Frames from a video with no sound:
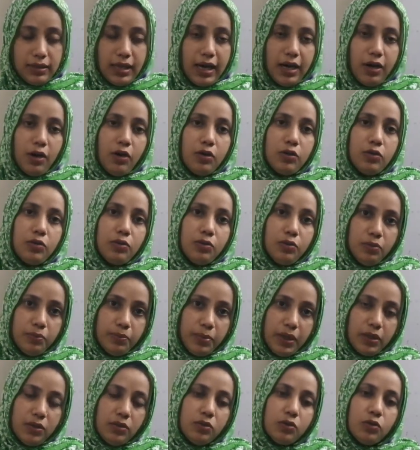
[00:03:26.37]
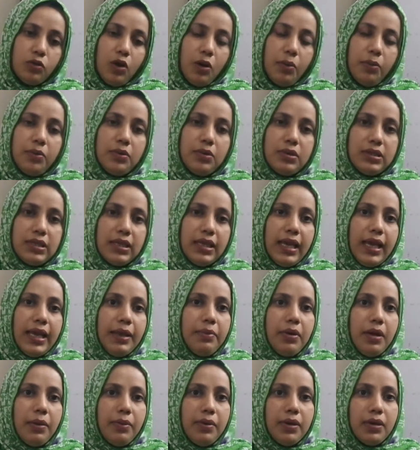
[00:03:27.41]
তার হয়তো উৎপাদন কম হচ্ছে
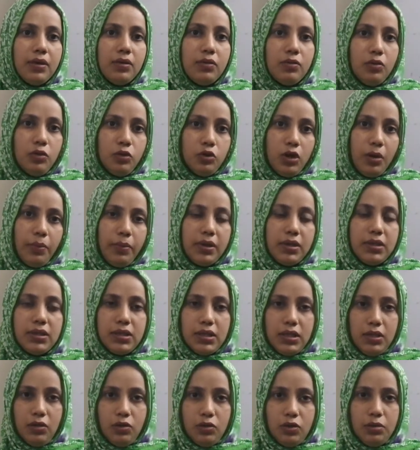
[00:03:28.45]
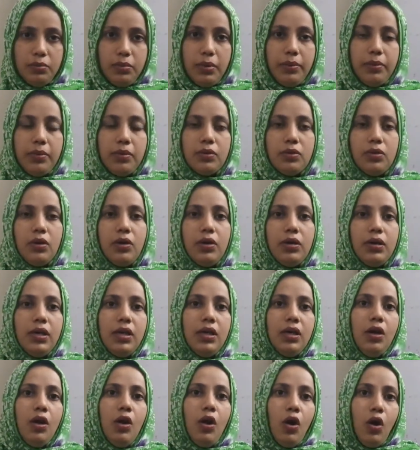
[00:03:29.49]
এভাবে কিন্তু সমাজে কি হতো বিভিন্ন
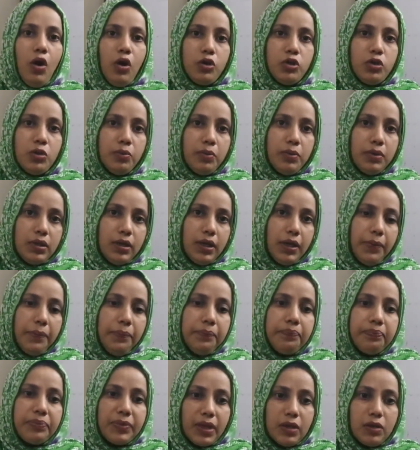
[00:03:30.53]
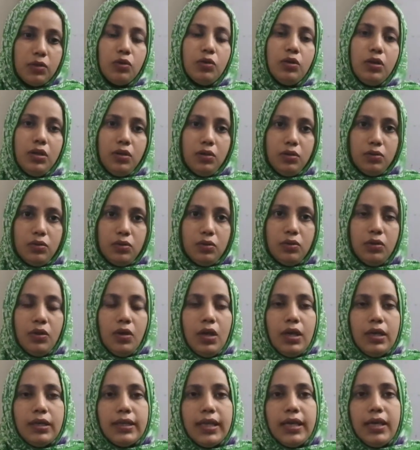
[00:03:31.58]
ধরনের অসমতা তৈরি হতো
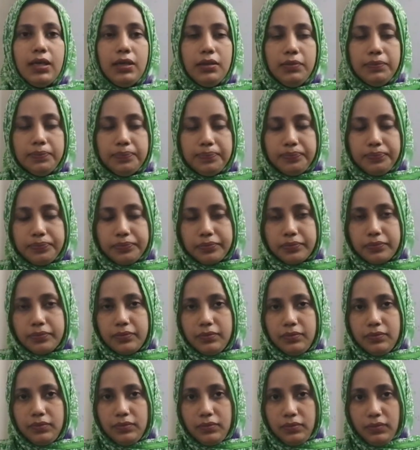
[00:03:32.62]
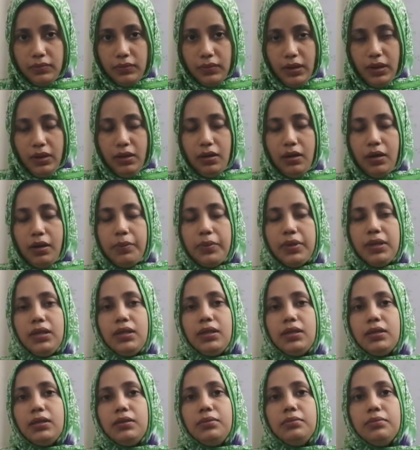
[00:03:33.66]
তো এই
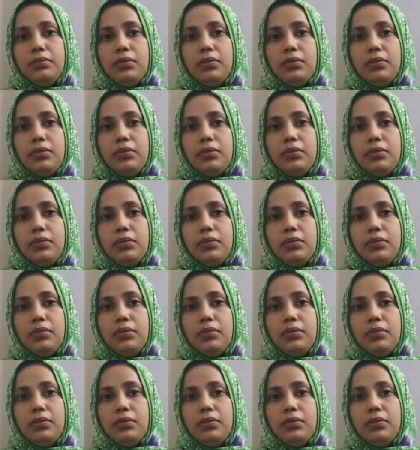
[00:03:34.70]
আমাদের